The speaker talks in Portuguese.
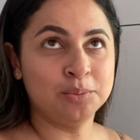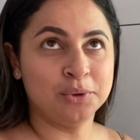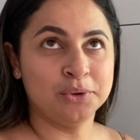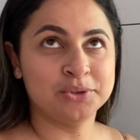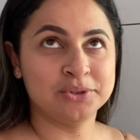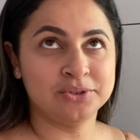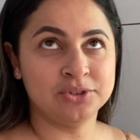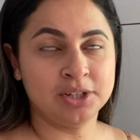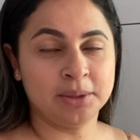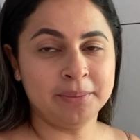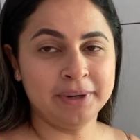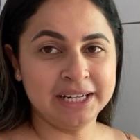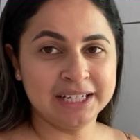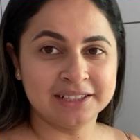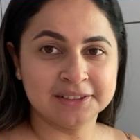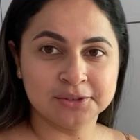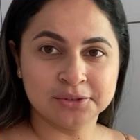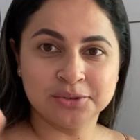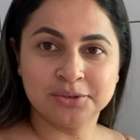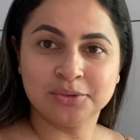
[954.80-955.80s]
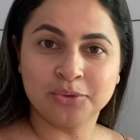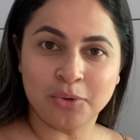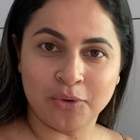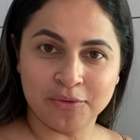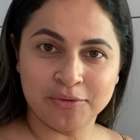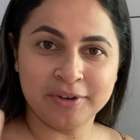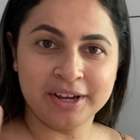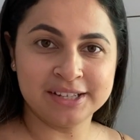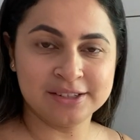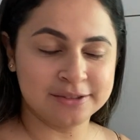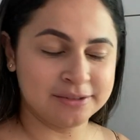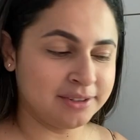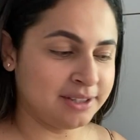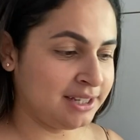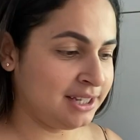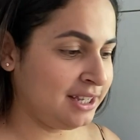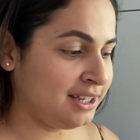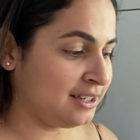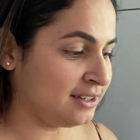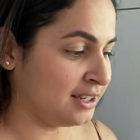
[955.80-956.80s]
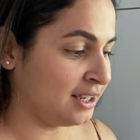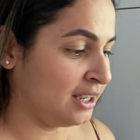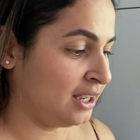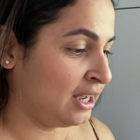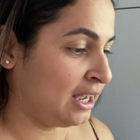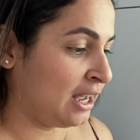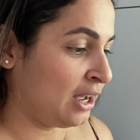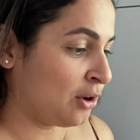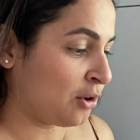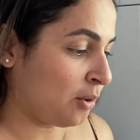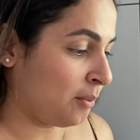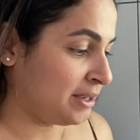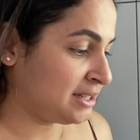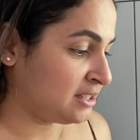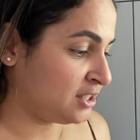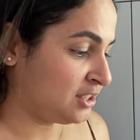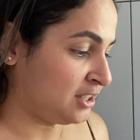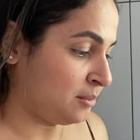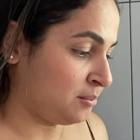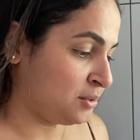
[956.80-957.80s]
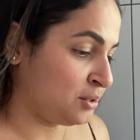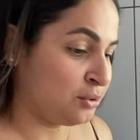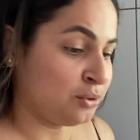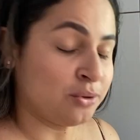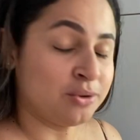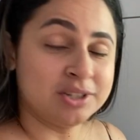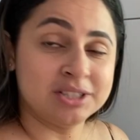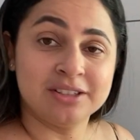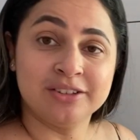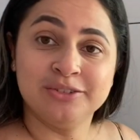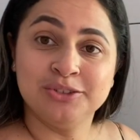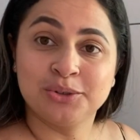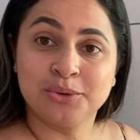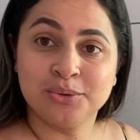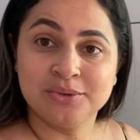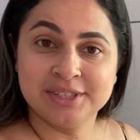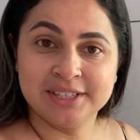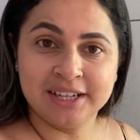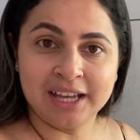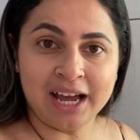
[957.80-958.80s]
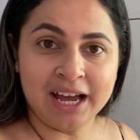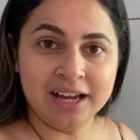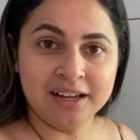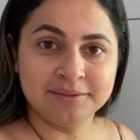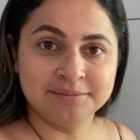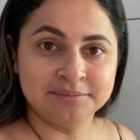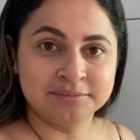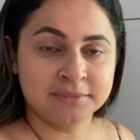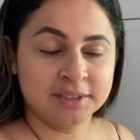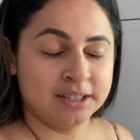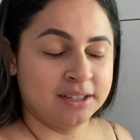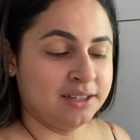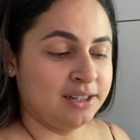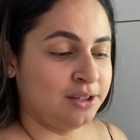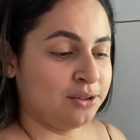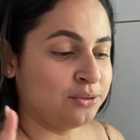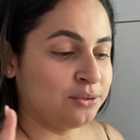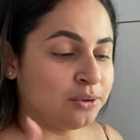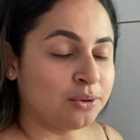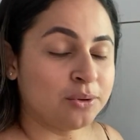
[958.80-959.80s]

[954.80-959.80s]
almoço de amanhã. Eu confesso que, como esses tempos eu tô gostando de cozinhar, eu tô